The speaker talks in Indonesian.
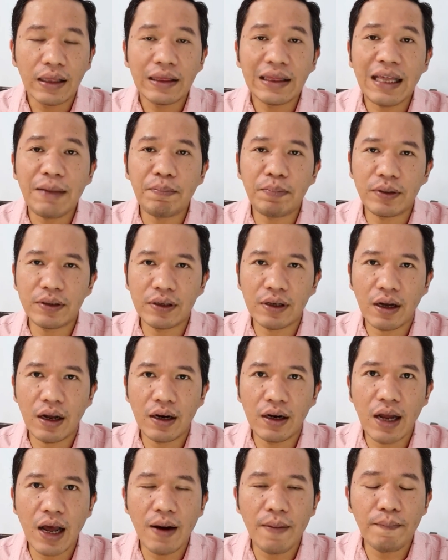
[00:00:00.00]
tips
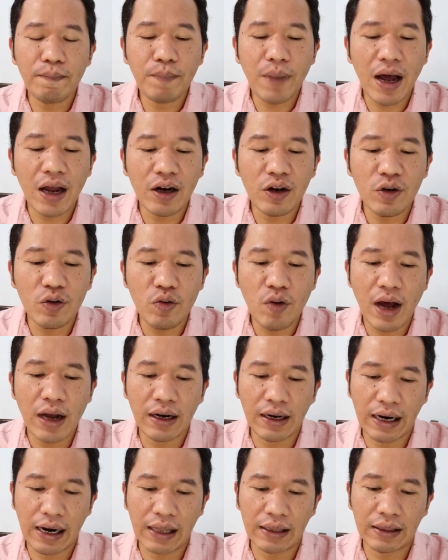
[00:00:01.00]
dan
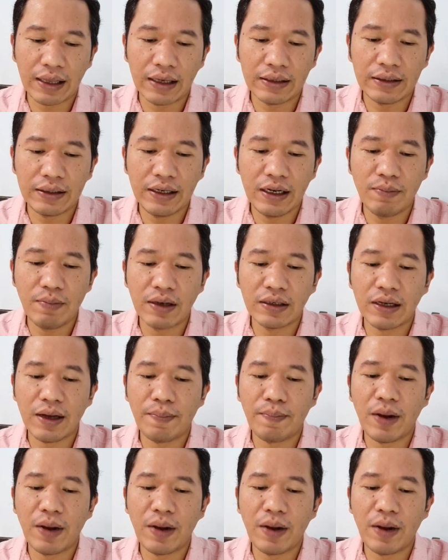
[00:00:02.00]
panduan relaksasi di masa